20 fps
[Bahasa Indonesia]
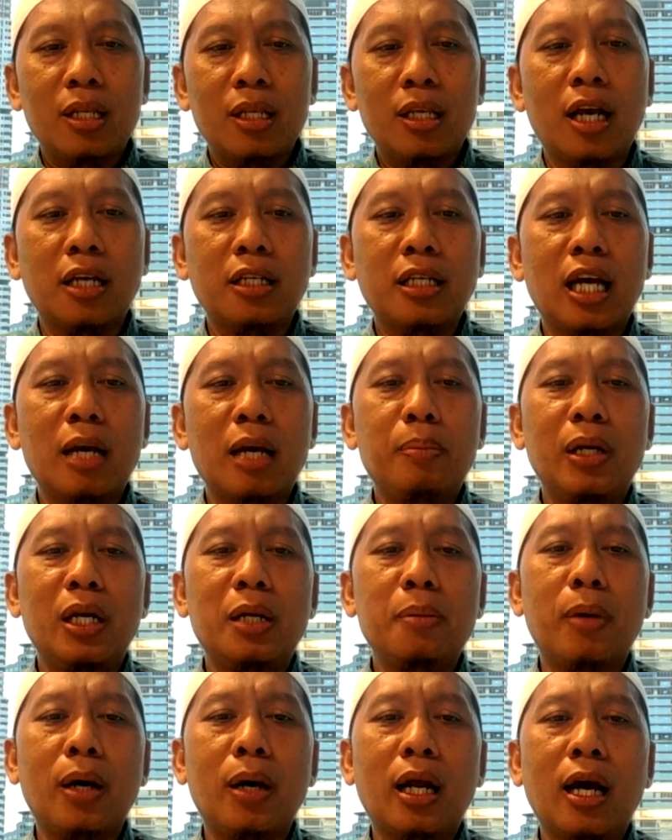Ya, saya
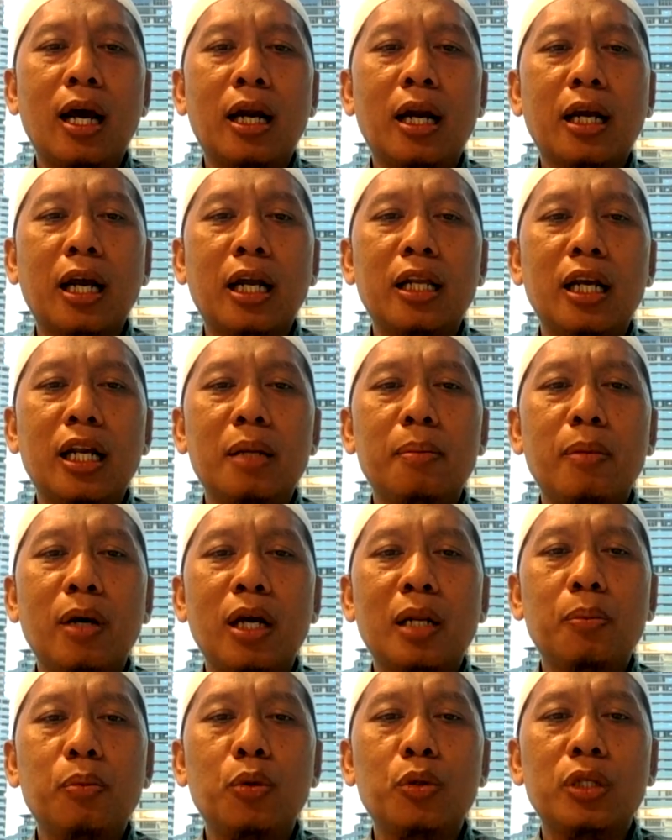beli barang harganya
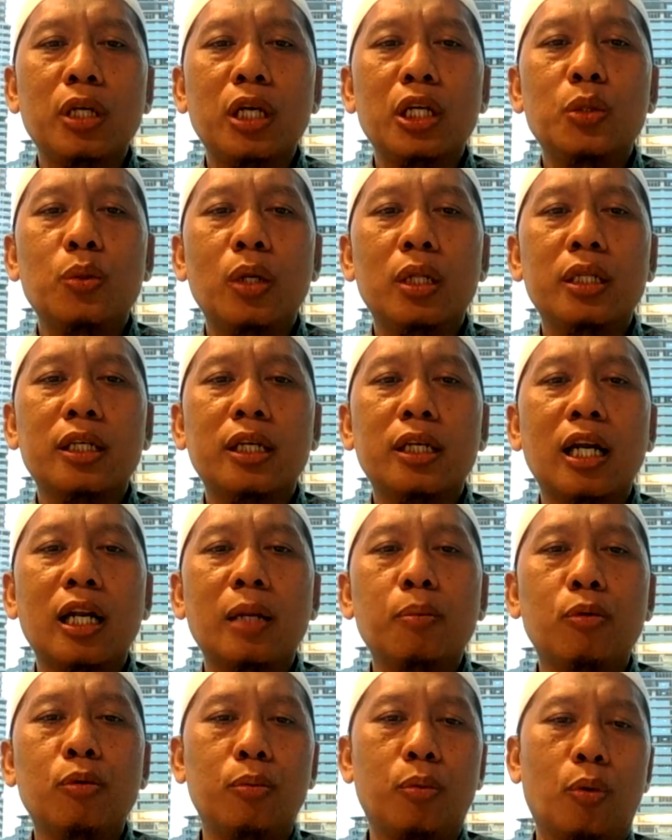5.000, saya jual
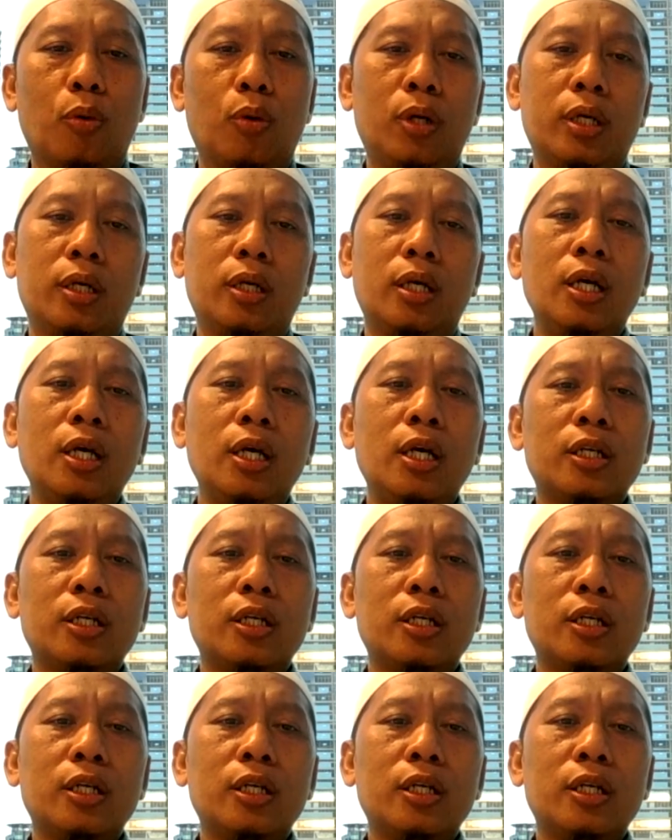3.000 boleh.